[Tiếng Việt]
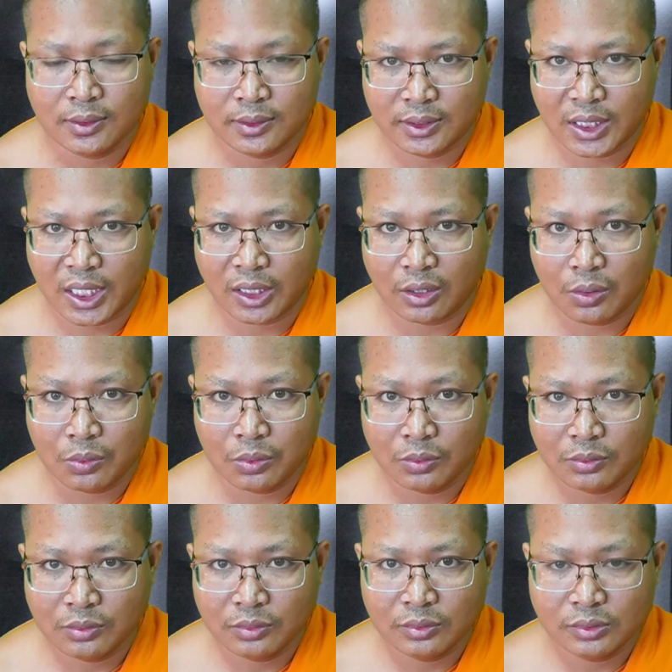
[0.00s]
giang nụ
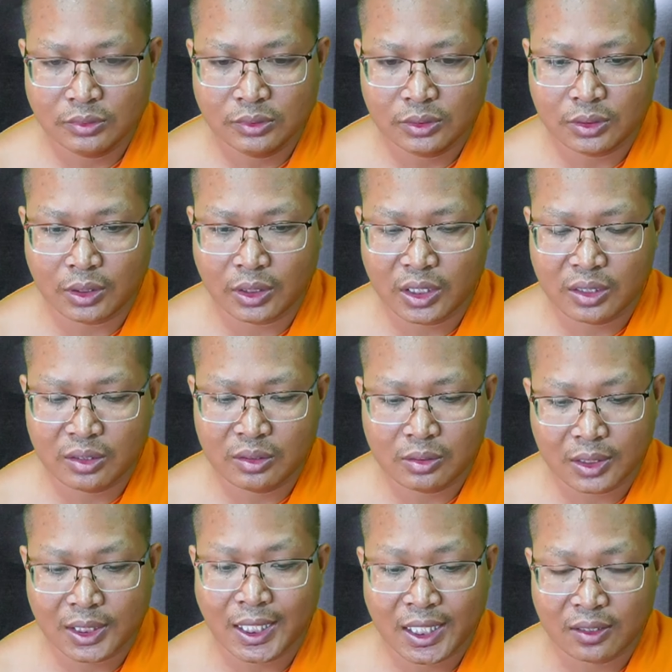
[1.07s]
đó đấy ta
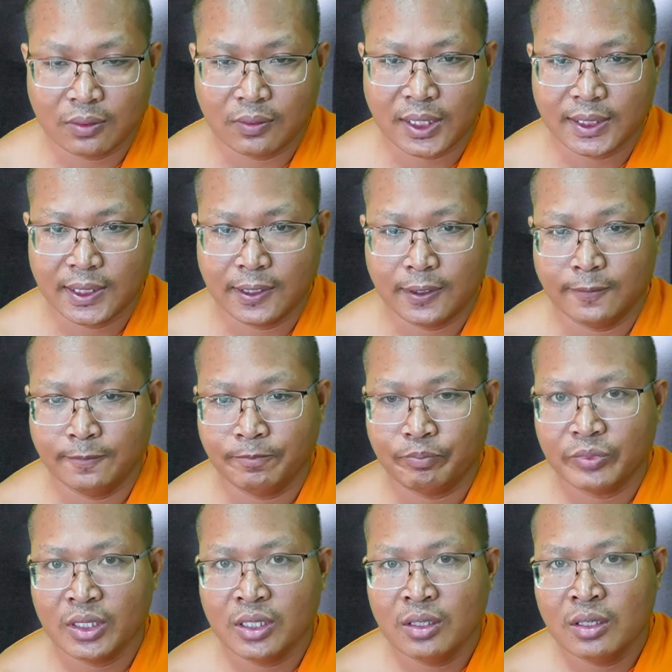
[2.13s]
tha quất nâng
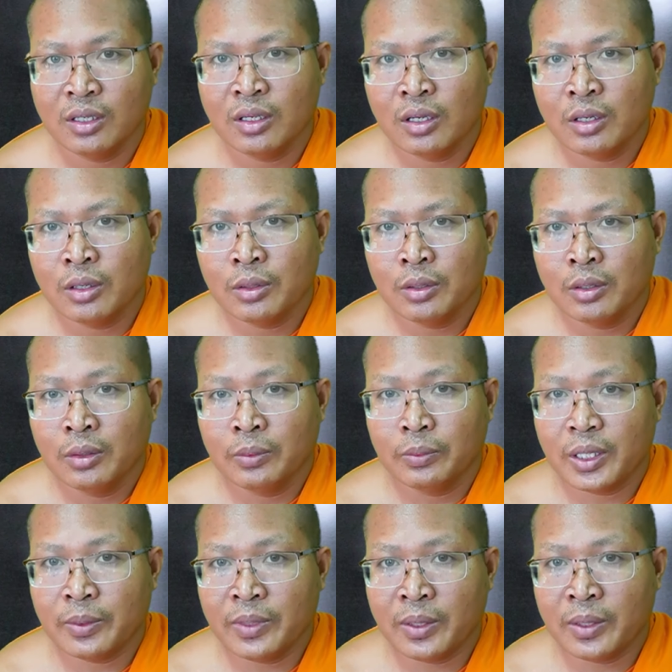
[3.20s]

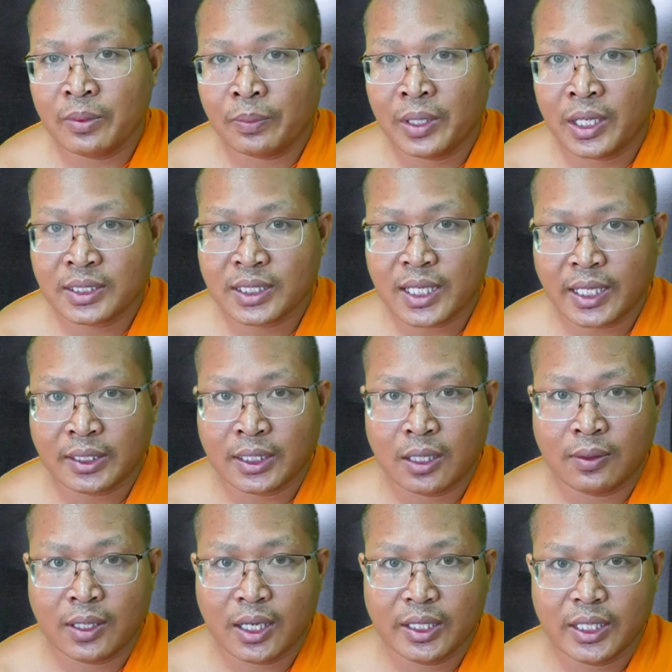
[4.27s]
bởi mẹ bà phía đáy tờ
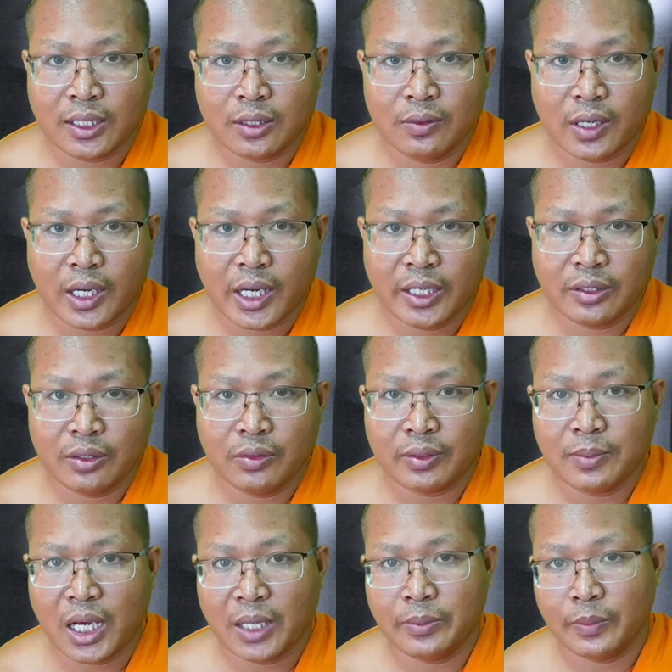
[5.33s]
hơi giang nụ ai đôi
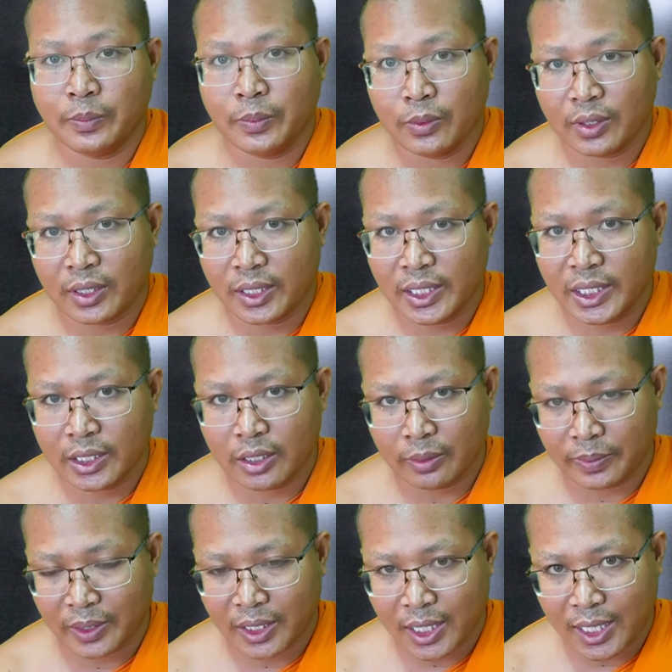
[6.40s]
bàn vì phùa rồi nìa đôi
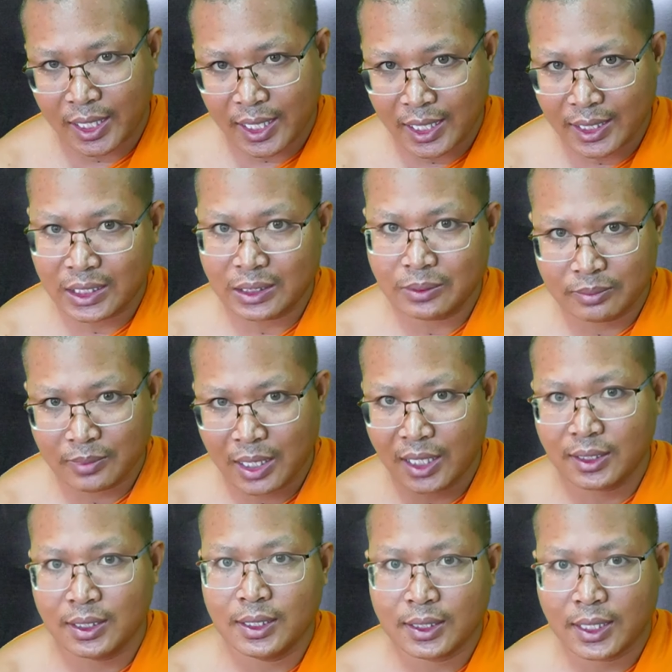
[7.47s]
bà cà rạ để bàn
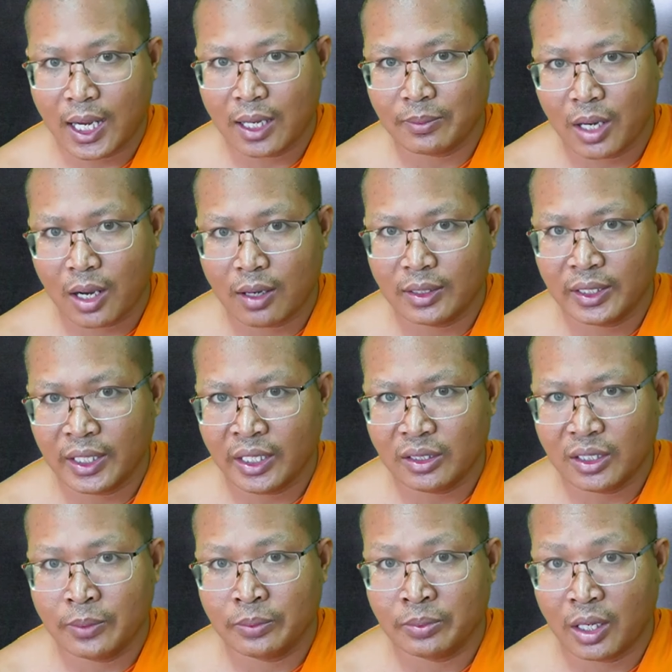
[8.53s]
lực làng màu nâng ấy
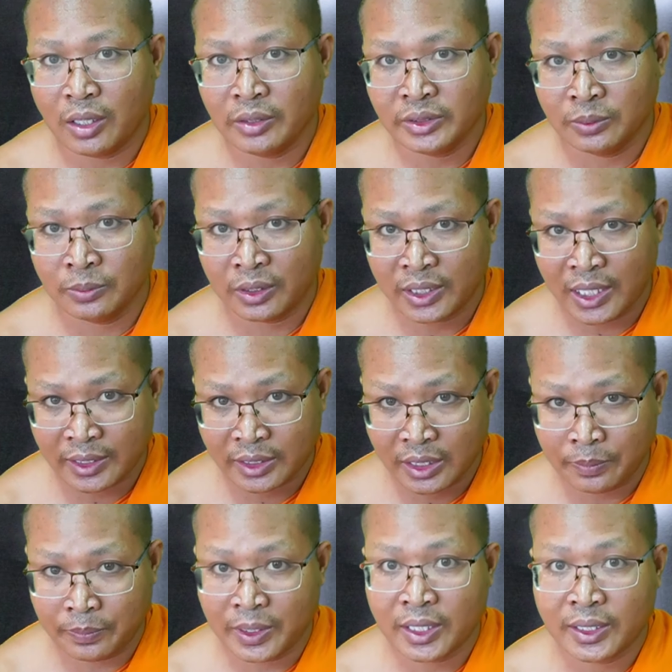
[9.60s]
tờ bóng chúa thá chia
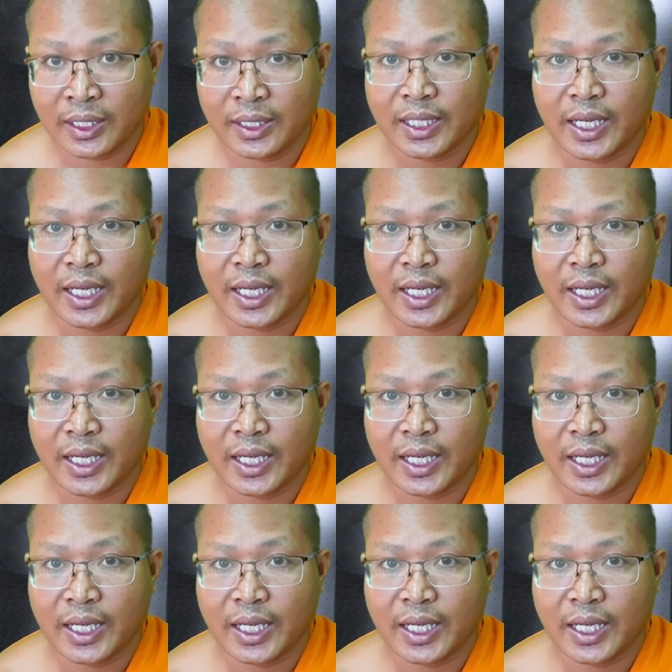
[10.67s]
phía ta